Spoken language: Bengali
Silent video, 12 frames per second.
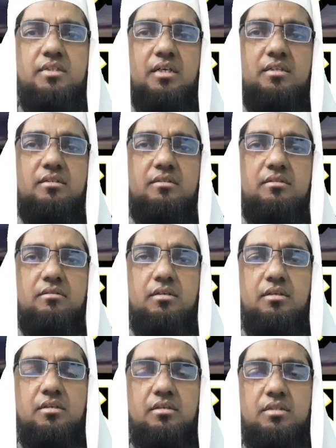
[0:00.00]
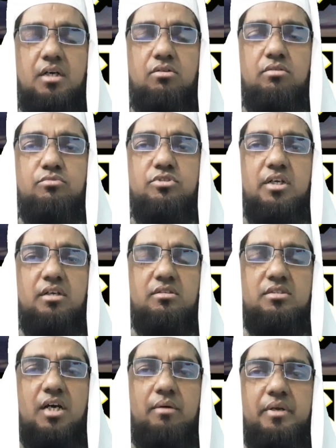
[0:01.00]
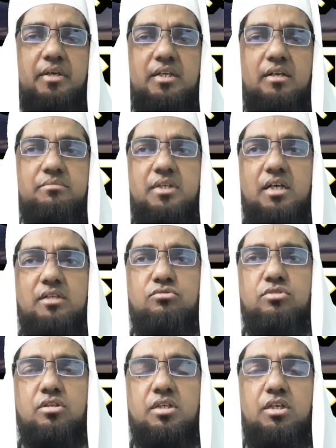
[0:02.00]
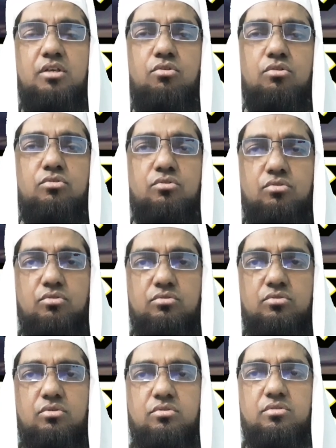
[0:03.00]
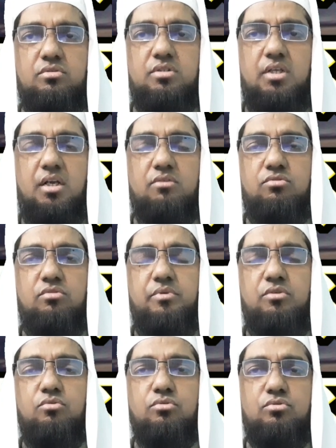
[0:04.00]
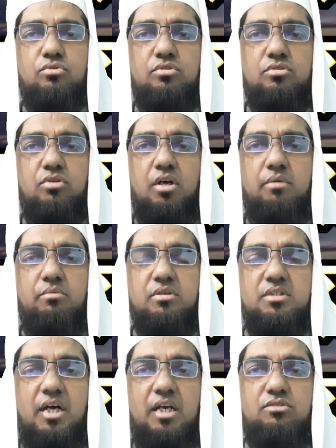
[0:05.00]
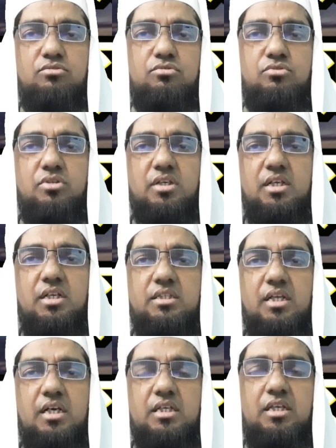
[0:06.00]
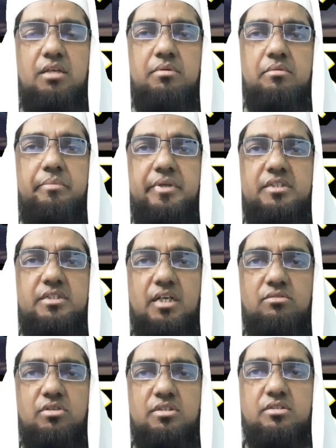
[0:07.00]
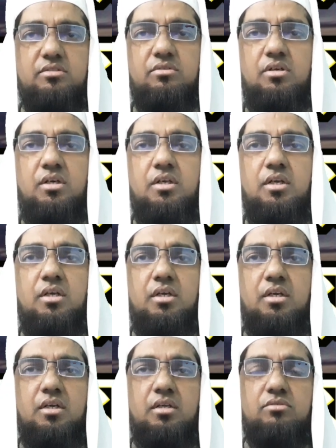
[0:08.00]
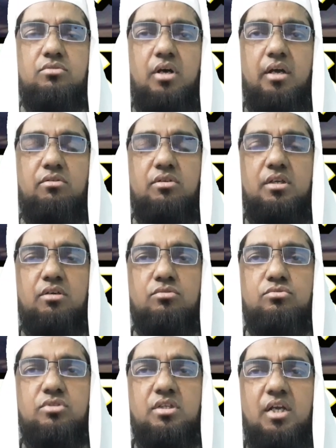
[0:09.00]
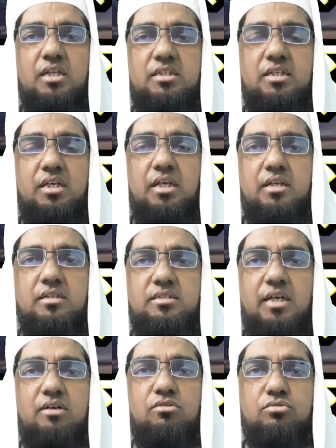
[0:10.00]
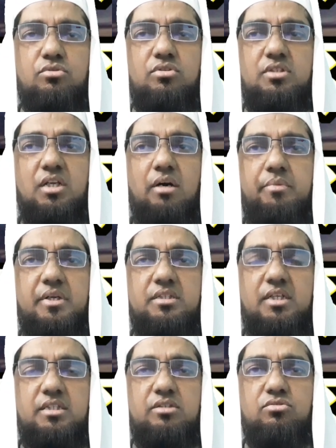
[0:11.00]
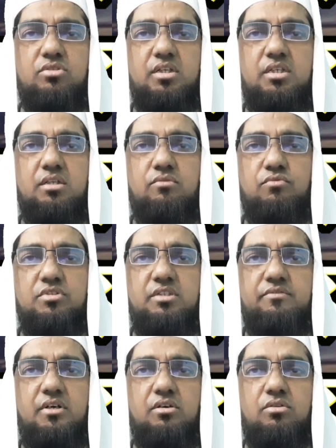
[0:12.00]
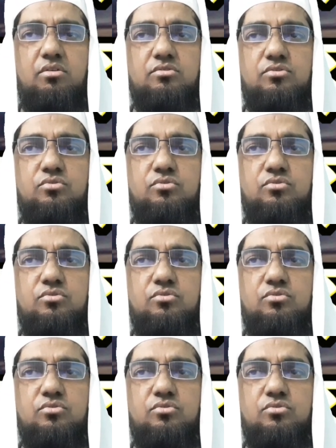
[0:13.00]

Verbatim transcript: যাক তাহলে বোঝা গেল সাহাবাইকরাম তাহাজুদের কি কদর করত তারা খুবই গুরুত্ব দিত এবং তাহাজুদ ছুটে গেলে তারা কিভাবে পেরেশান হয়ে যেত তো এখন কেউ যদি রাত্রে জাগ্রত হতে না পারে তাদের জন্য একটি ওজিফা হলো